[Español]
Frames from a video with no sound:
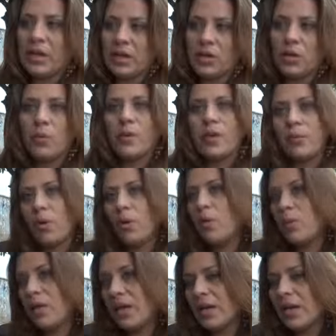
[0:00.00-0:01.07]
En que nos vemos
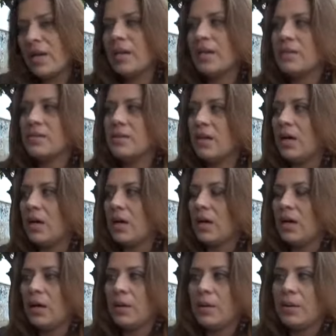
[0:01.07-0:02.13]
obligadas
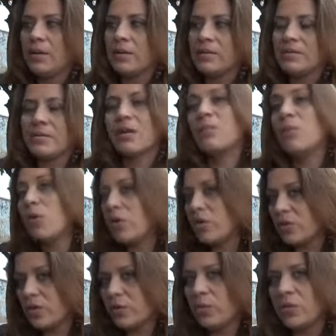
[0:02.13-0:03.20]
a ser
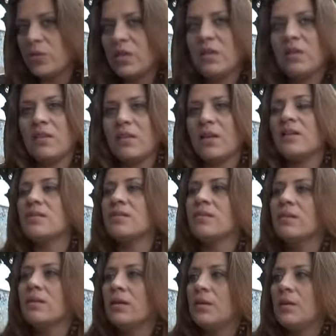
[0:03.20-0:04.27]
monotributistas
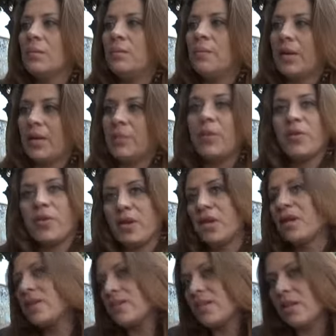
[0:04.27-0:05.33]
para poder
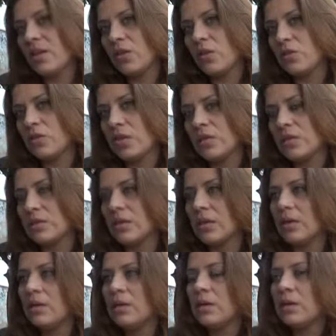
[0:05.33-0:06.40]
ejercer la
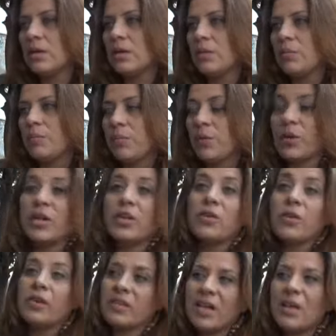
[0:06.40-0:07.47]
docencia, porque
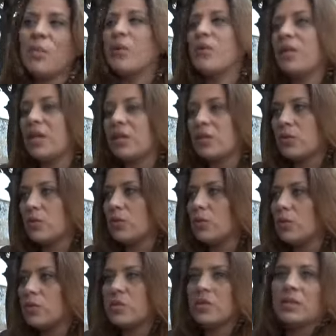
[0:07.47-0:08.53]
no estamos dentro de
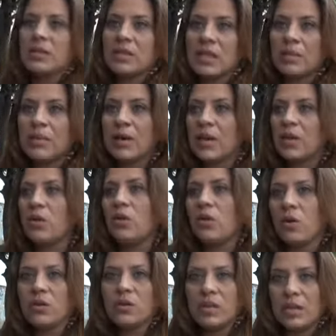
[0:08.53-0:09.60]
un sistema que nos
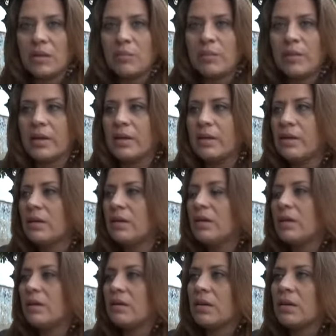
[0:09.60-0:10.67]
contemple.
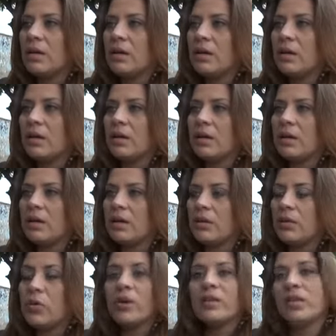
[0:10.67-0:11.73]
Eh,
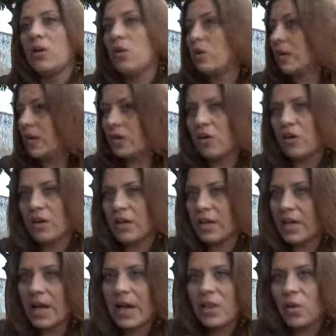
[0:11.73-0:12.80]
no están los cargos
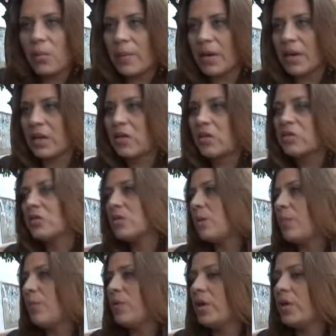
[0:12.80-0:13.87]
creados para que
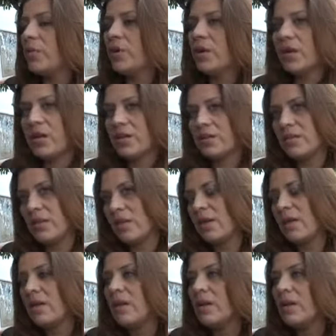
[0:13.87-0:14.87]
nosotras podamos ejercer.